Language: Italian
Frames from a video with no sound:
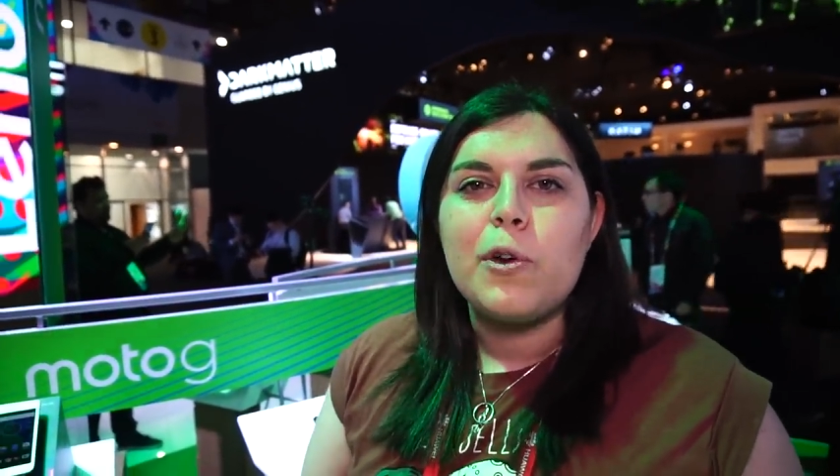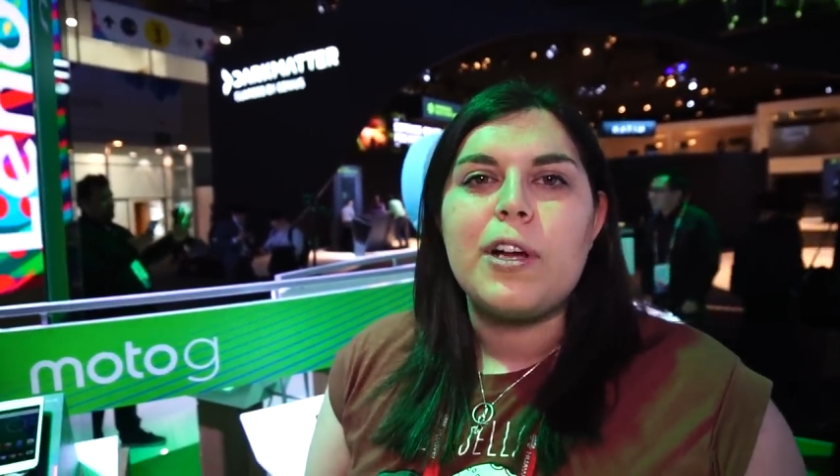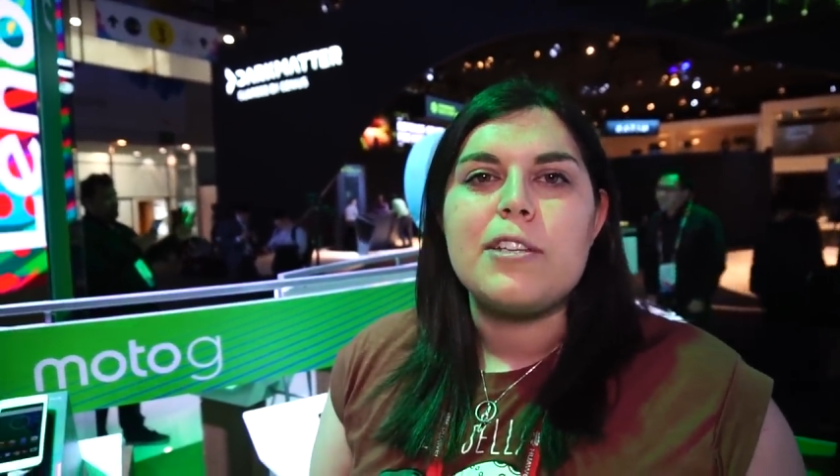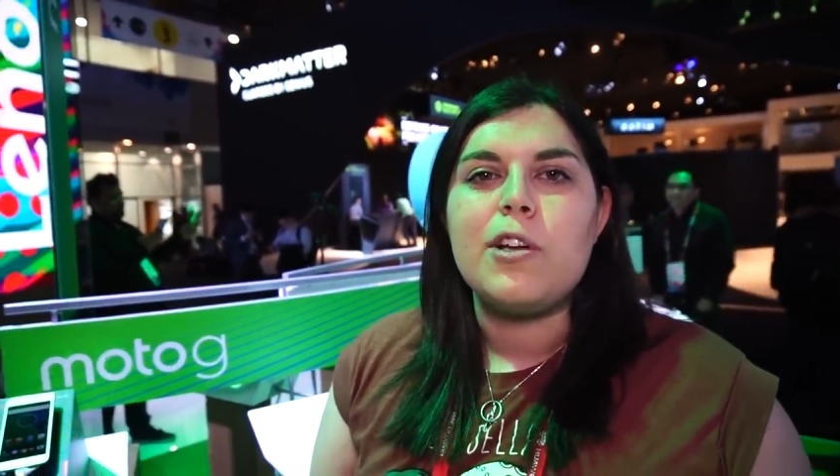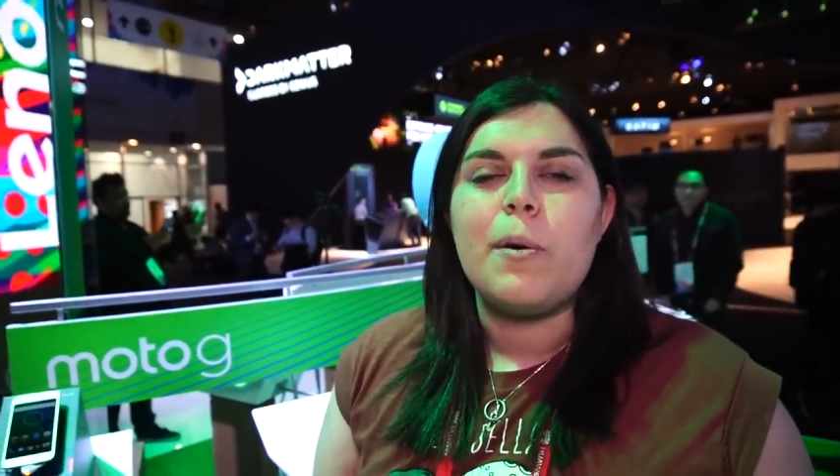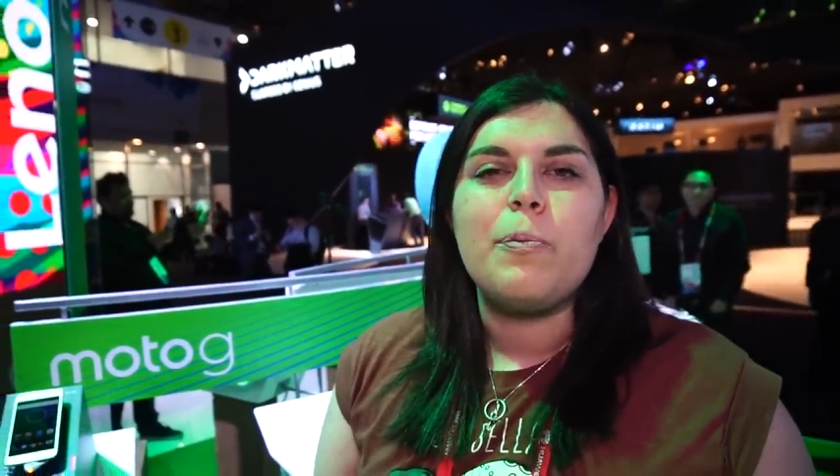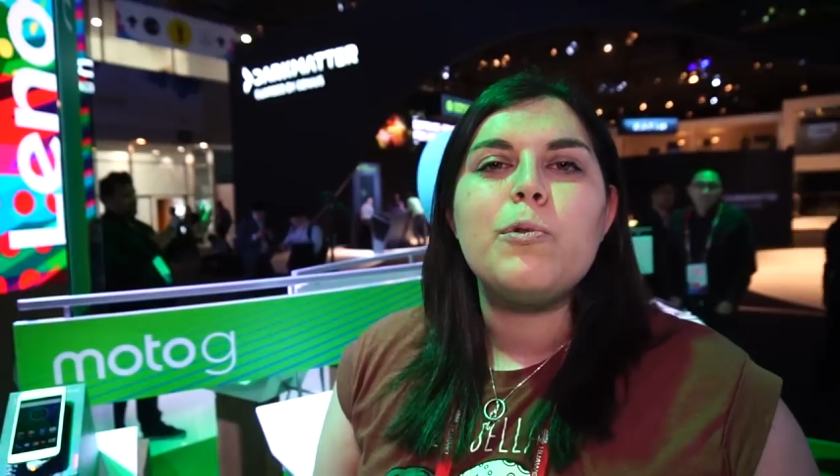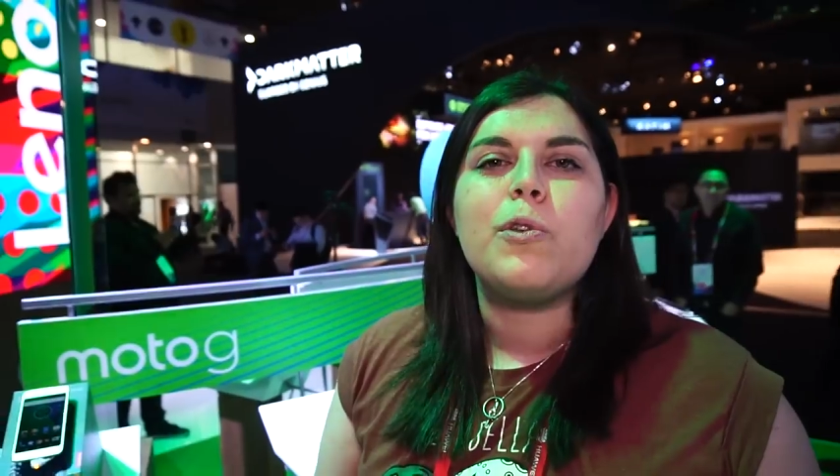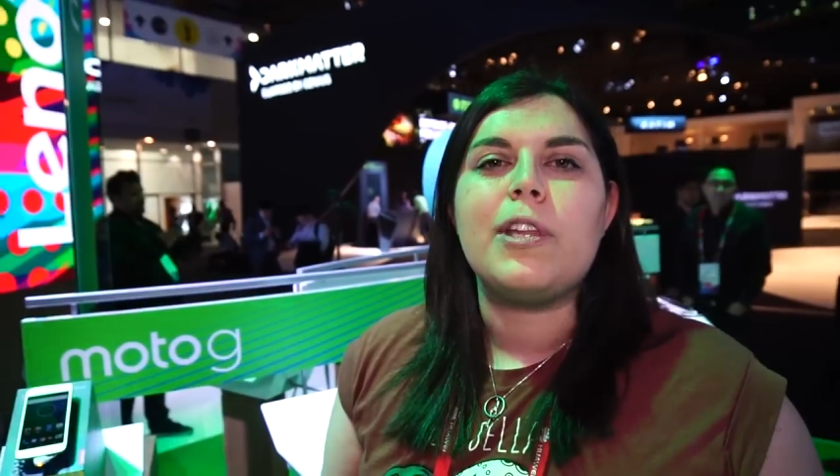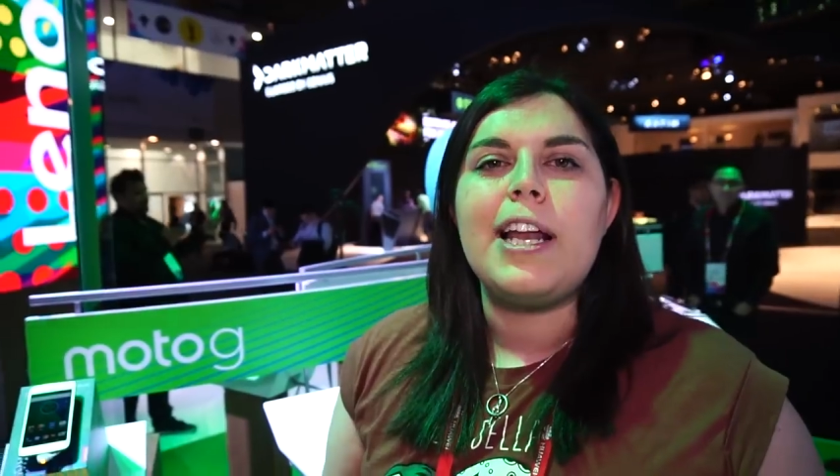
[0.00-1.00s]
occasione
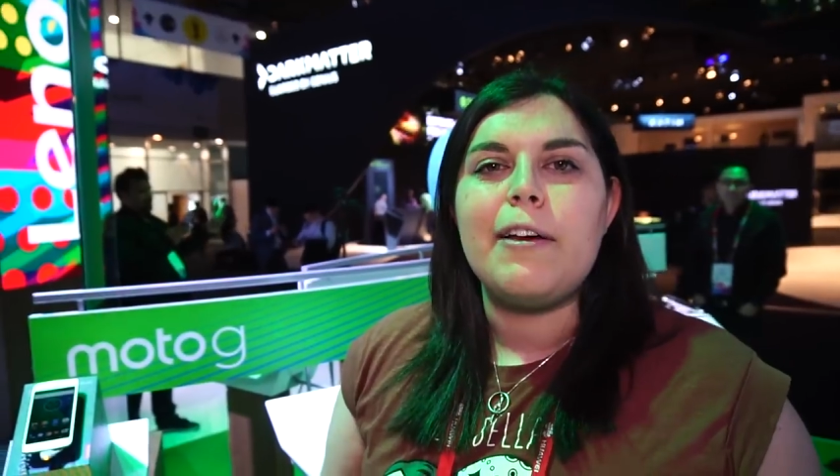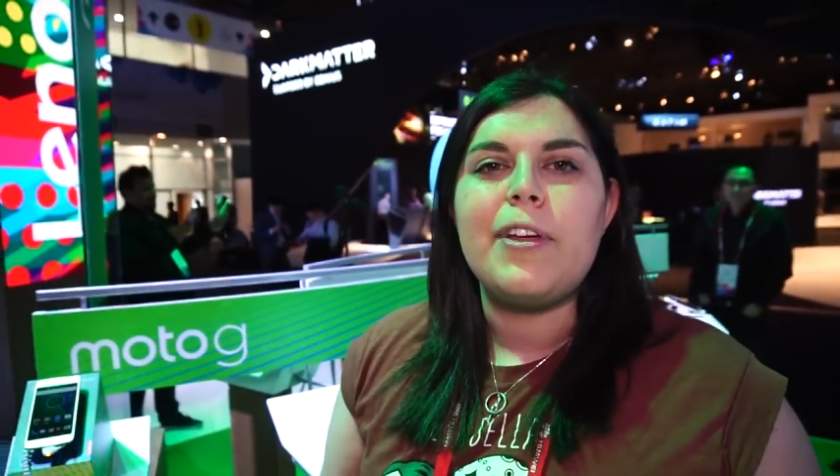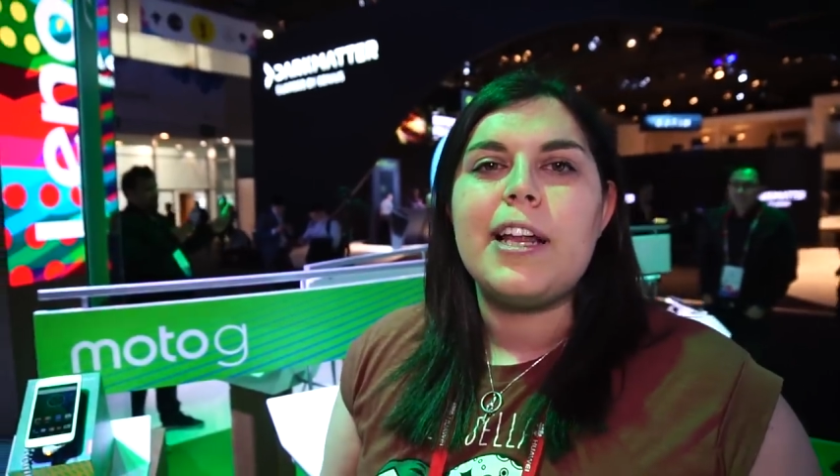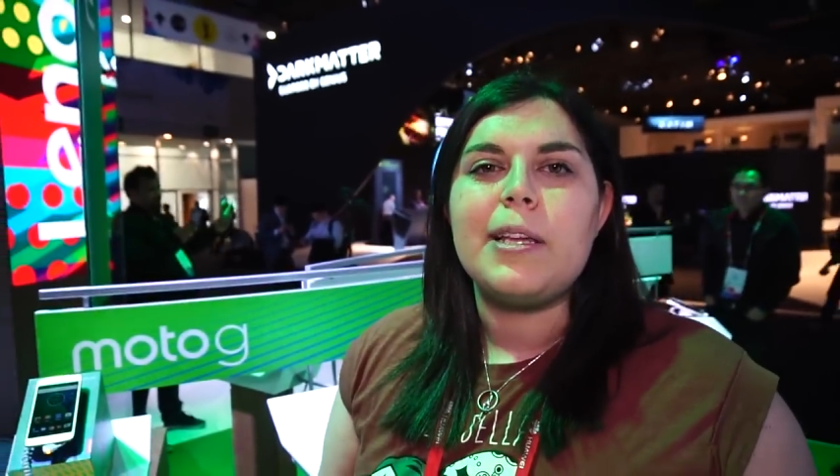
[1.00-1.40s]
appunto della fiera